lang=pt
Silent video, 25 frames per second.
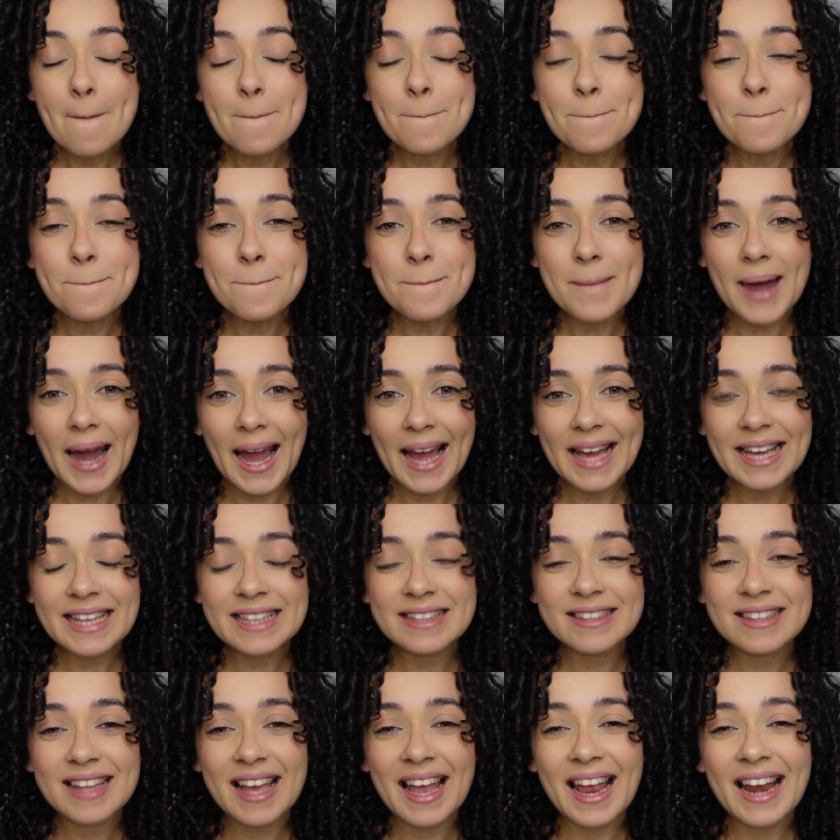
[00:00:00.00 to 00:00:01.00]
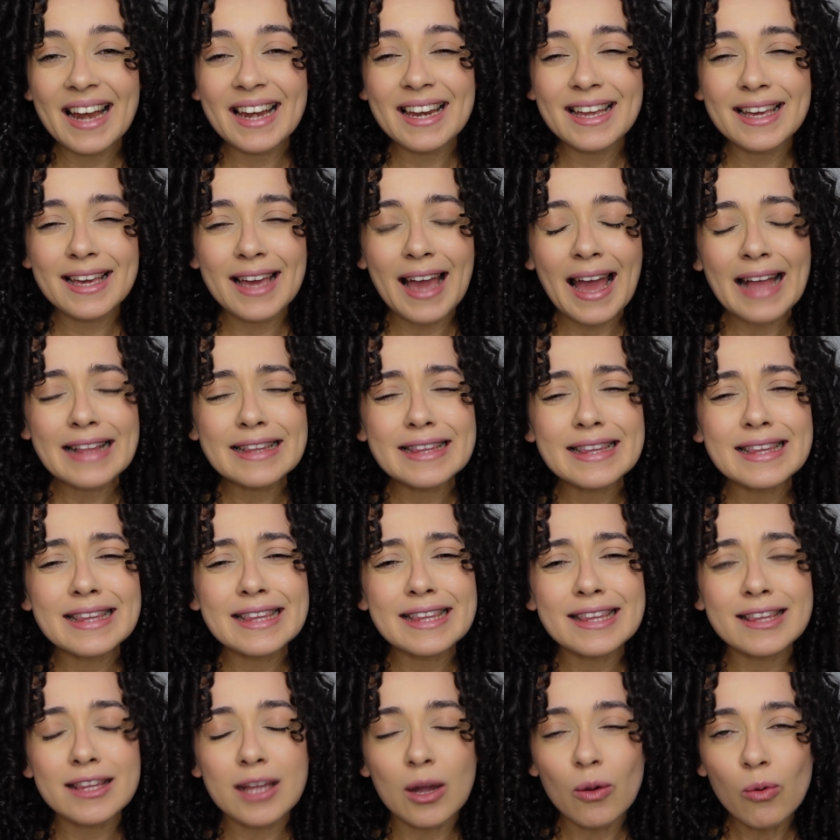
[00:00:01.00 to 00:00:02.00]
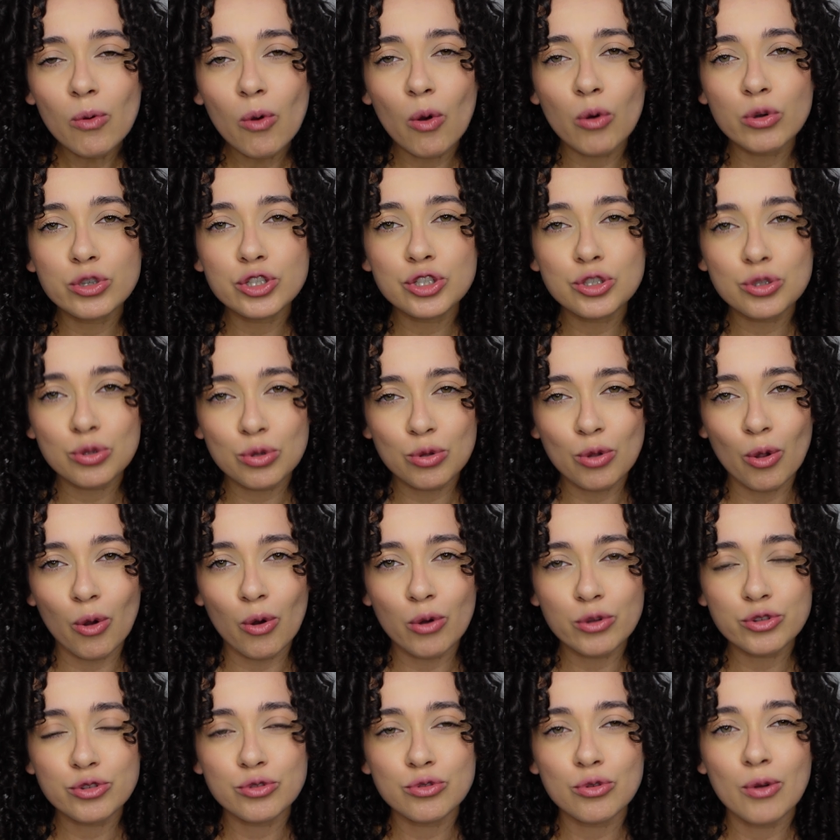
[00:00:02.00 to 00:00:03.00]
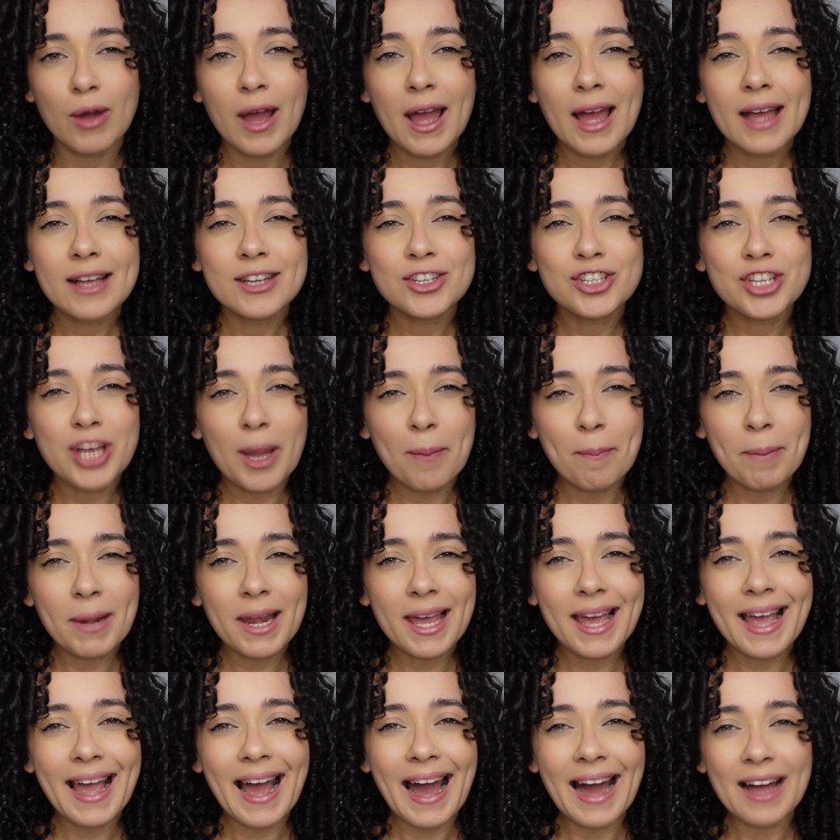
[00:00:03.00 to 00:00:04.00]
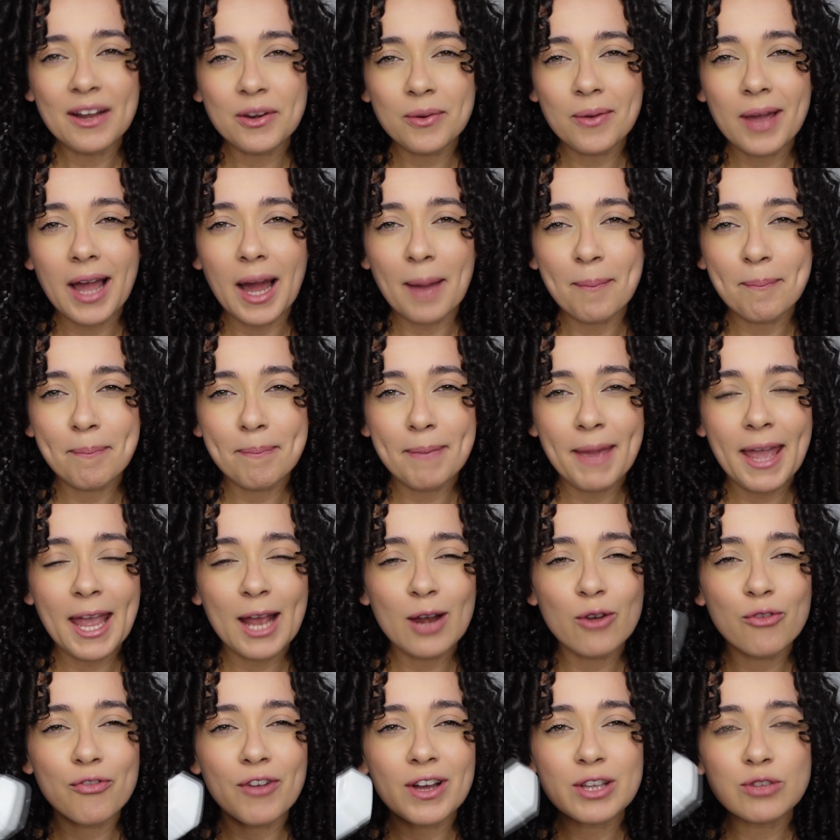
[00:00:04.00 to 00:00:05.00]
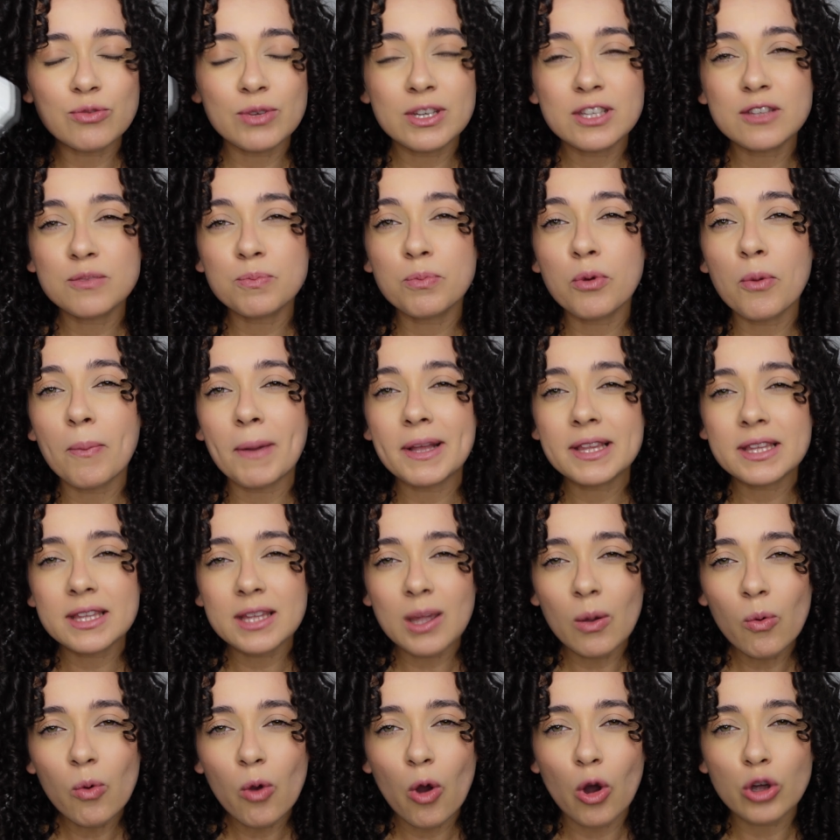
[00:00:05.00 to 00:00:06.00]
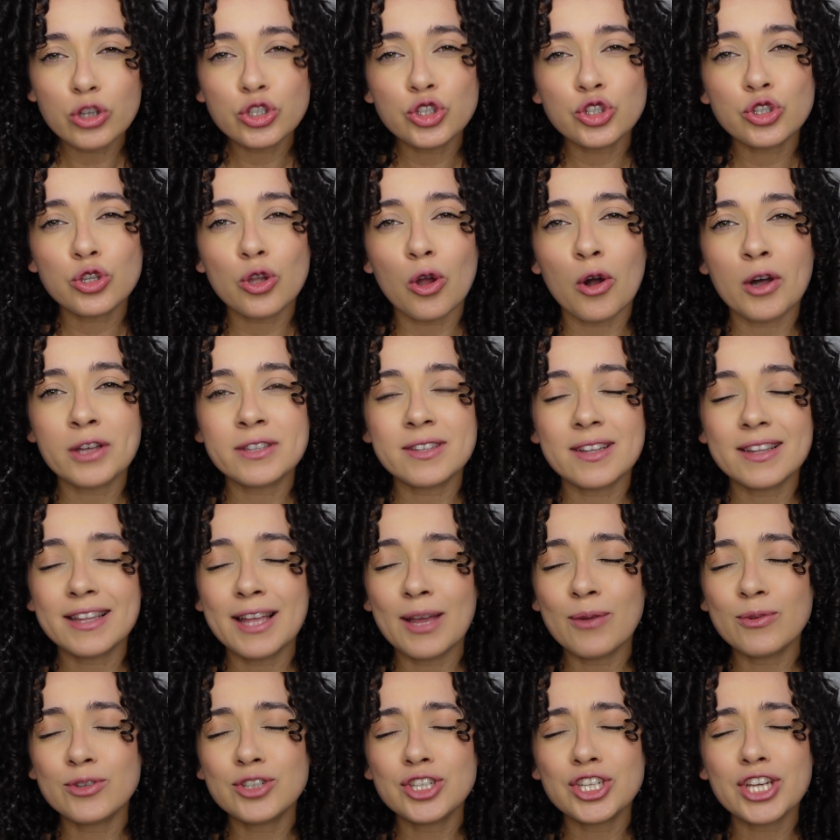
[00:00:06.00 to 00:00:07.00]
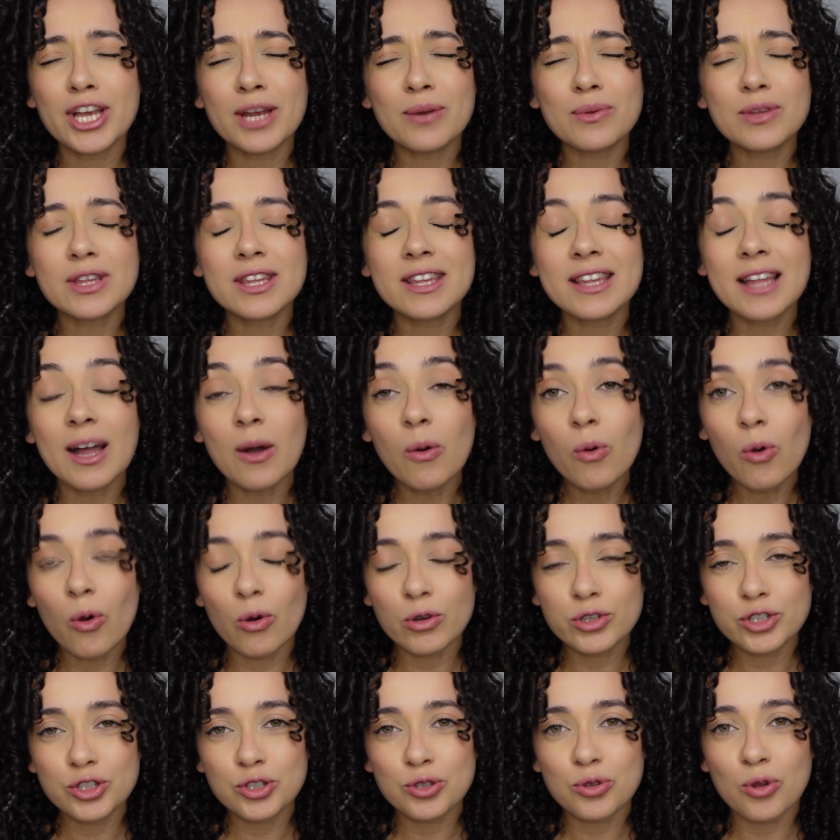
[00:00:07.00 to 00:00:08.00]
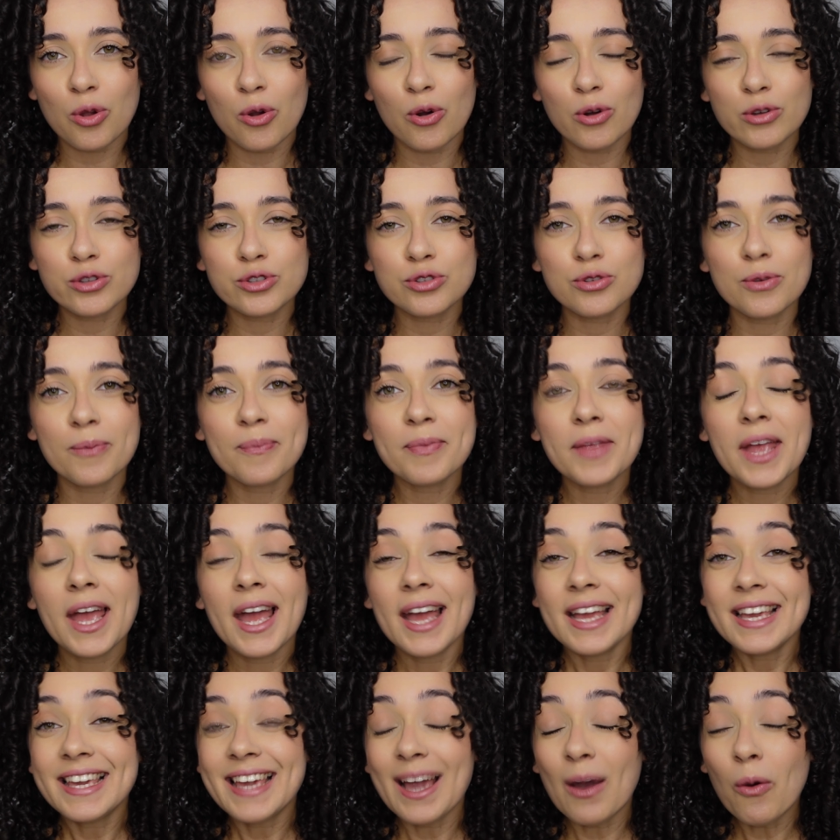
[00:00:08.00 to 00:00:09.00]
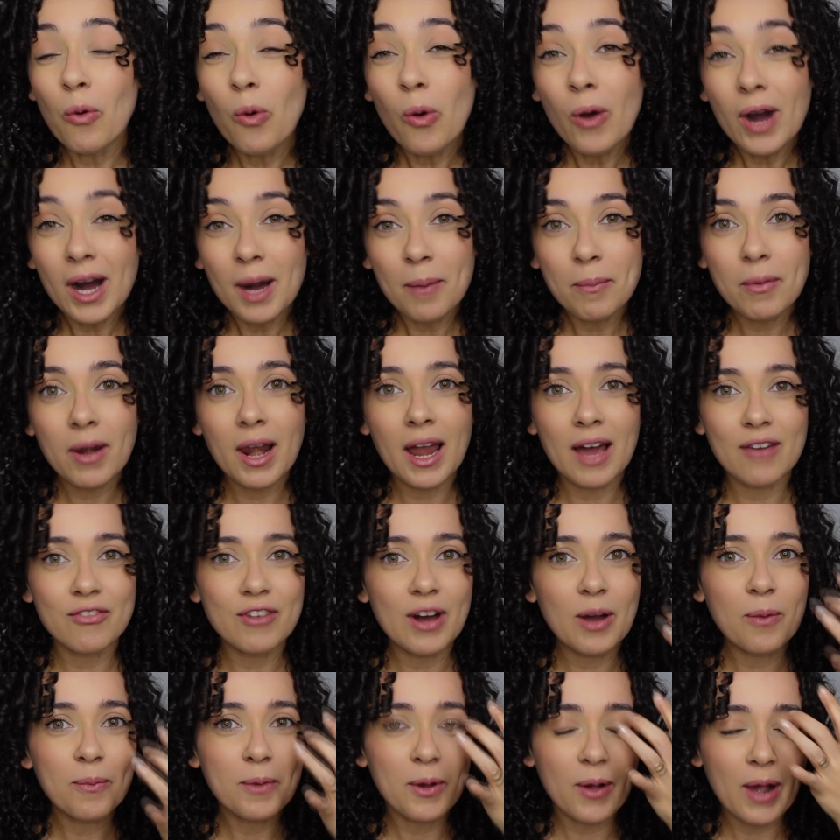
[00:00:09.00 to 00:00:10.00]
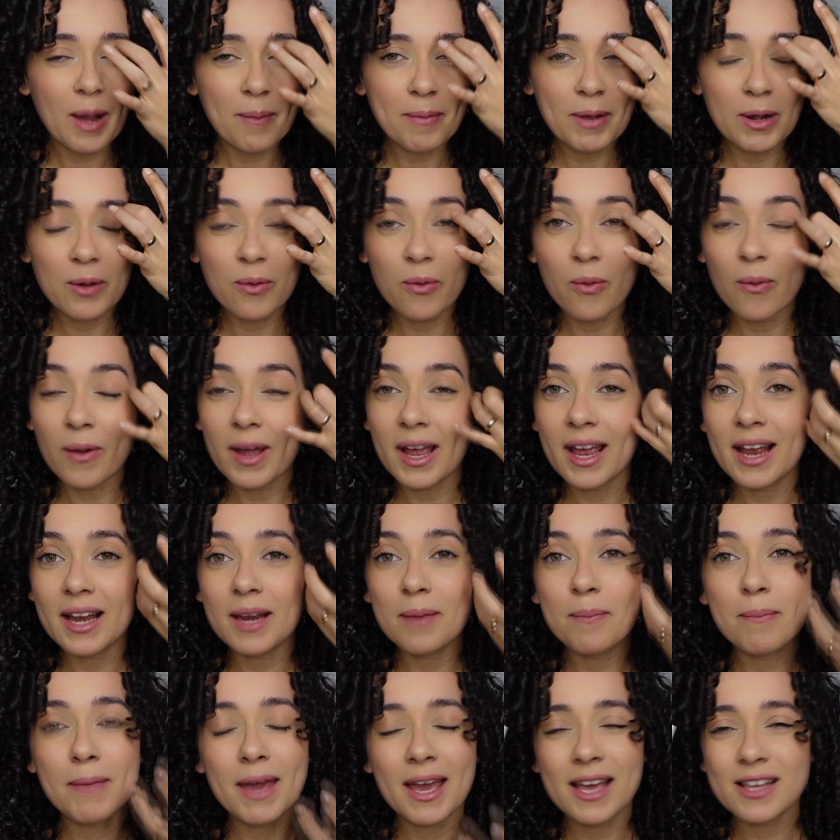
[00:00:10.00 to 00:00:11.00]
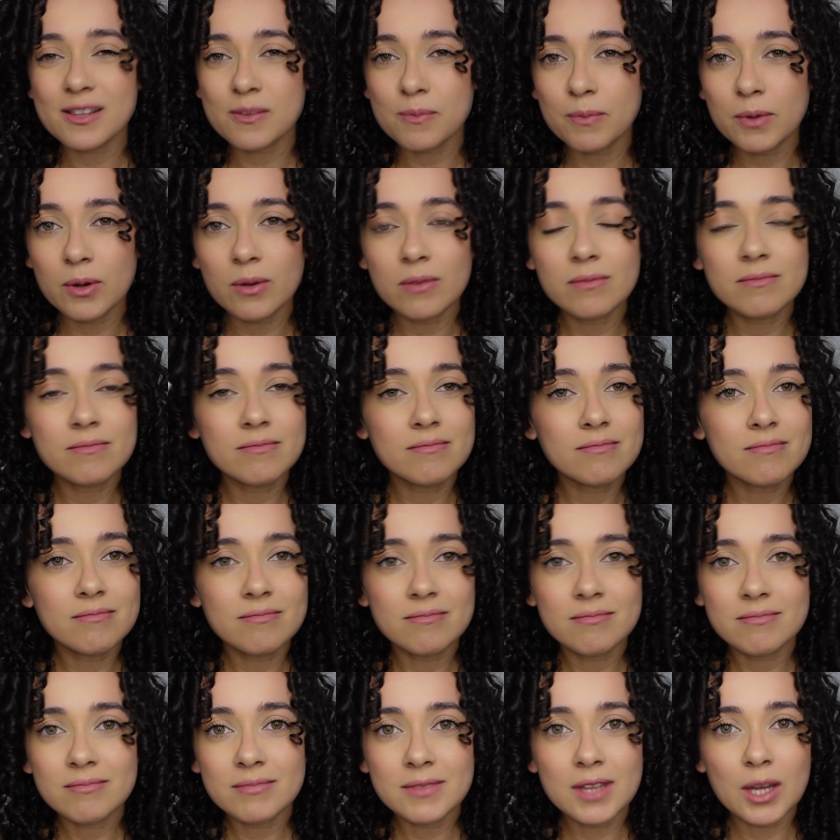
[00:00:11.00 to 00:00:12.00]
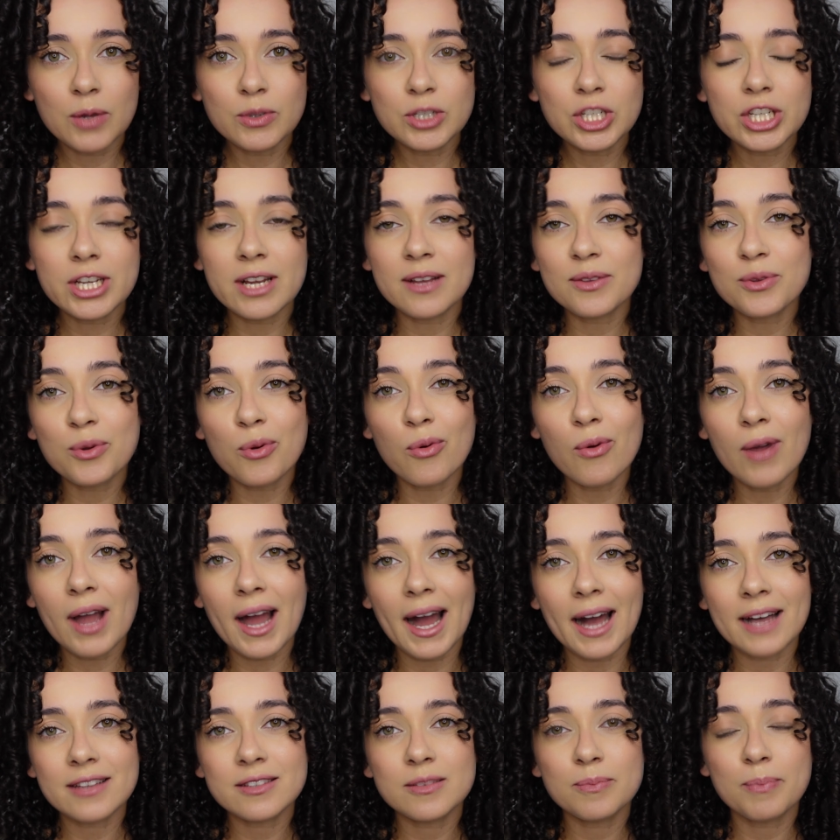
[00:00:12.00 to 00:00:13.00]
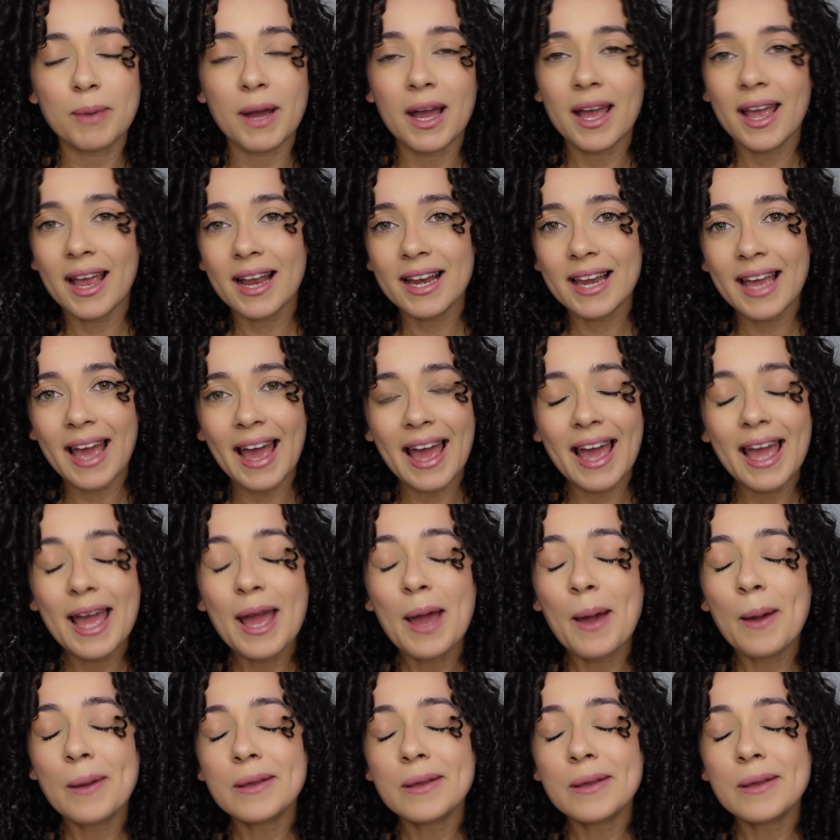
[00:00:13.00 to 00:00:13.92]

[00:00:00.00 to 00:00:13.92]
Mas ele é tão gostoso de aplicar no cabelo, faz uma espuma tão gostosa, tem um cheiro tão gostoso que eu amo lavar o meu cabelo com ele mesmo não estando com caspa. Ele é